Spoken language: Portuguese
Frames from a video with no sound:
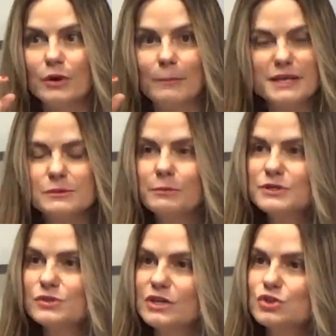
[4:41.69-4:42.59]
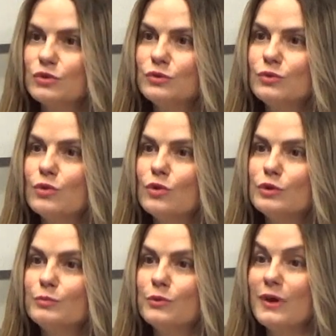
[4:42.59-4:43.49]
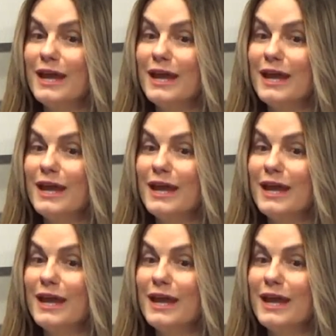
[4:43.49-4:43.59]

a mesma personagem uhum. contra o corpo.